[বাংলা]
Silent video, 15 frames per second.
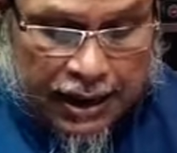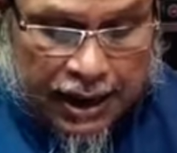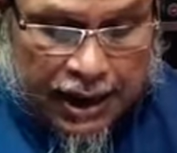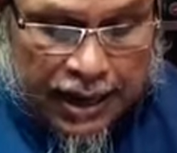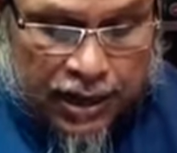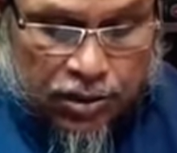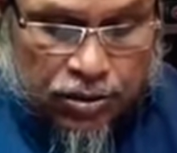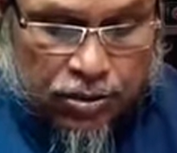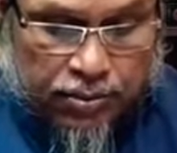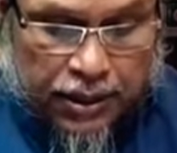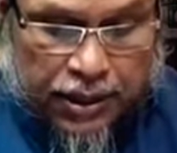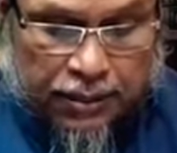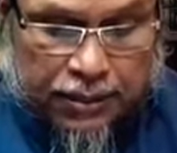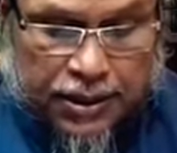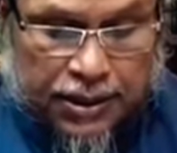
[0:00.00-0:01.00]
আরেকজন
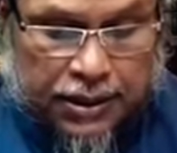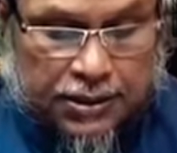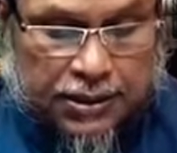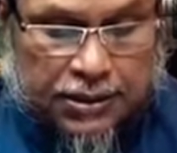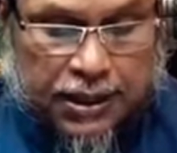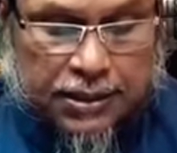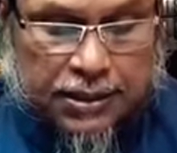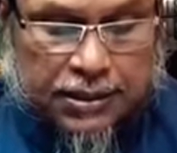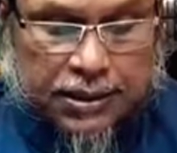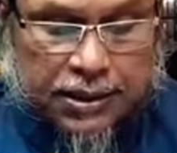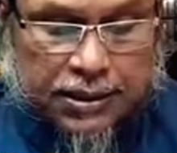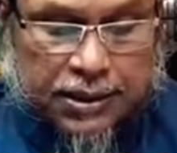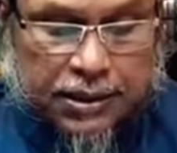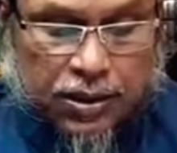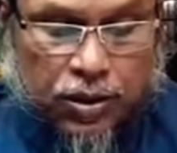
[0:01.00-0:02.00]
ভাই আমাদের কাছে জানতে
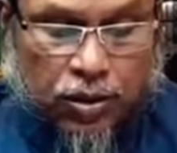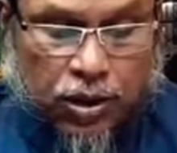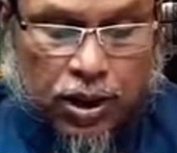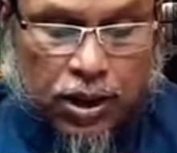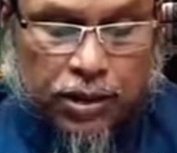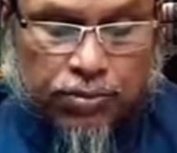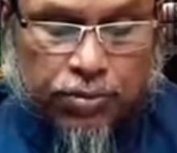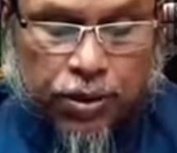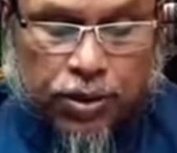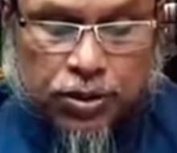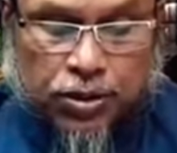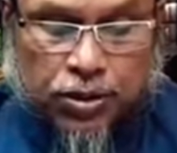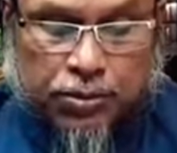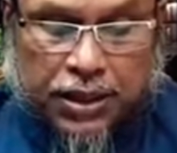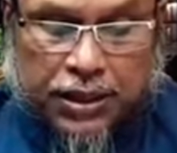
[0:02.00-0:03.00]
চেয়েছেন ঘরে
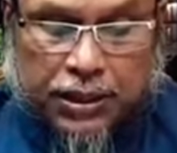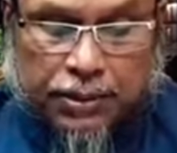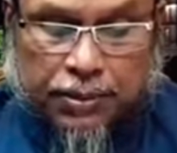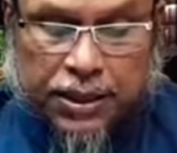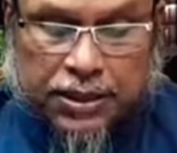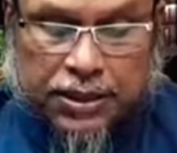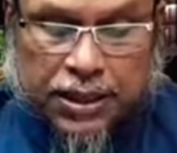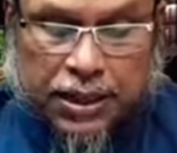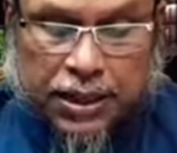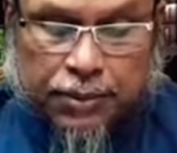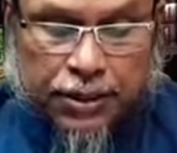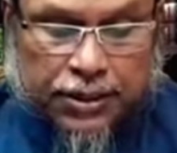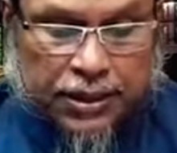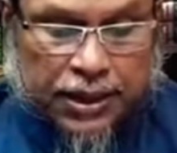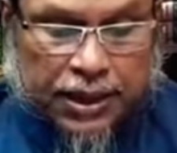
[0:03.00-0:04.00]
ফজর মাগরিব এশার
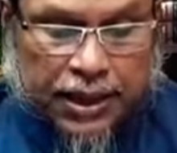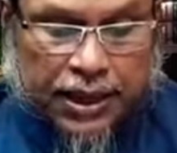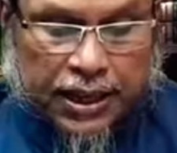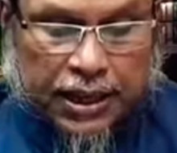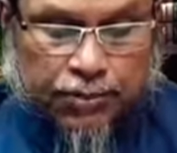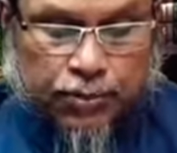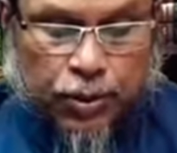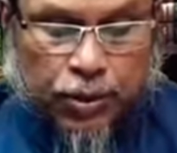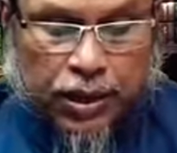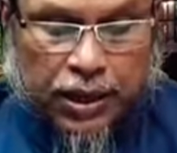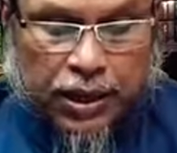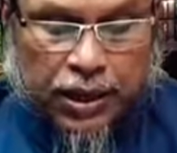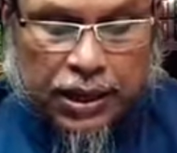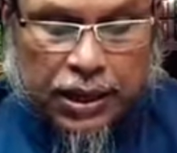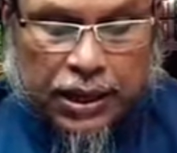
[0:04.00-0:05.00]
নামাজে একা পড়লে
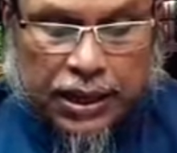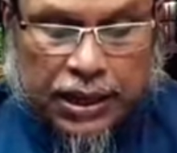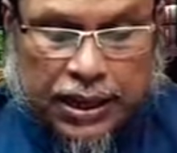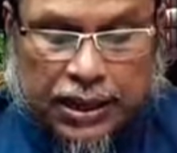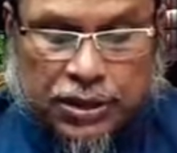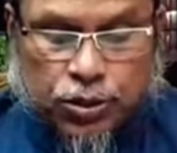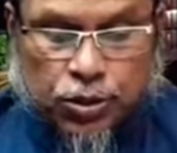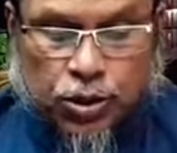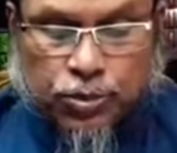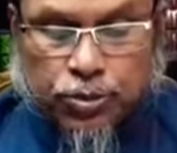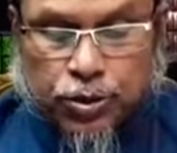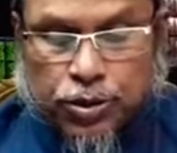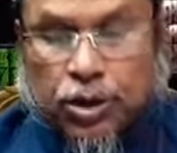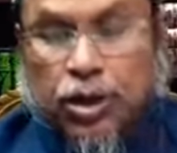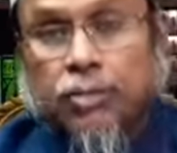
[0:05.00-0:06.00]
কেরাত জোরে
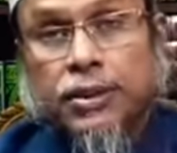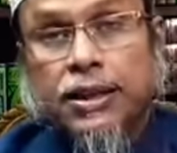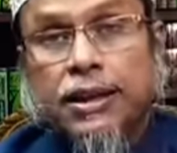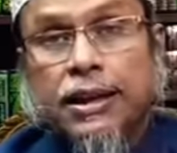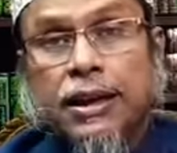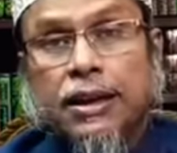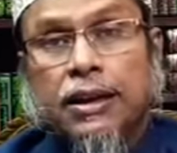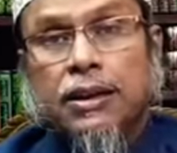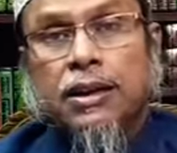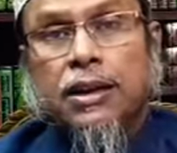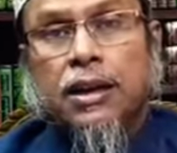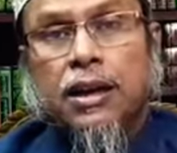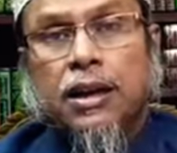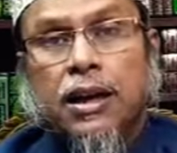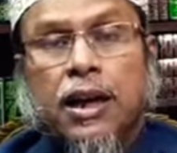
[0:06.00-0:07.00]
পড়তে হবে কিনা
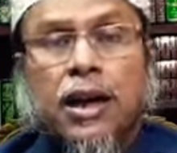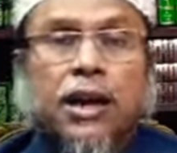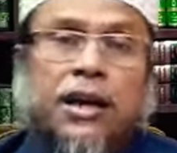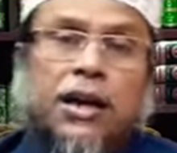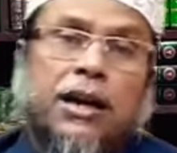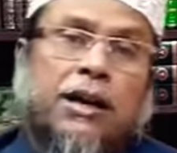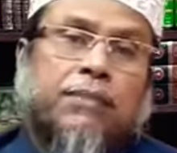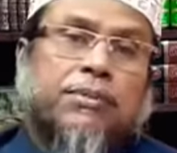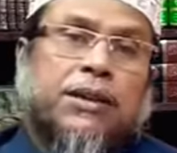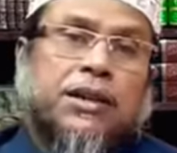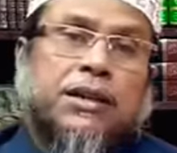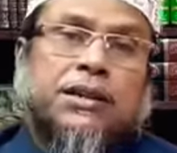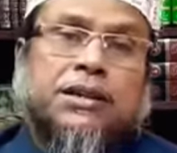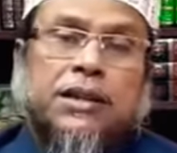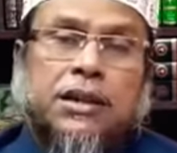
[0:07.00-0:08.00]
হ্যাঁ এখানে আপনার
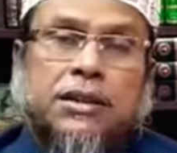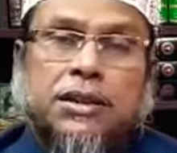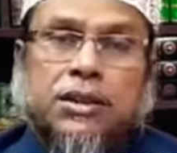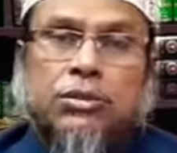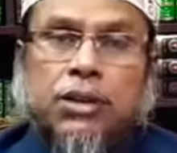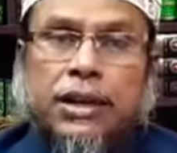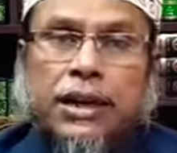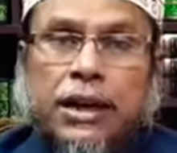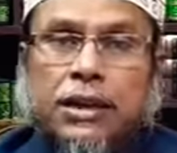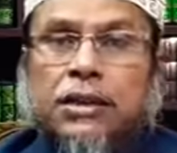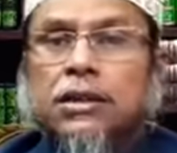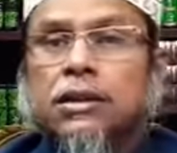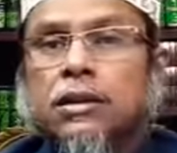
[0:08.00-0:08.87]
ইচ্ছা যেহেতু কেরাত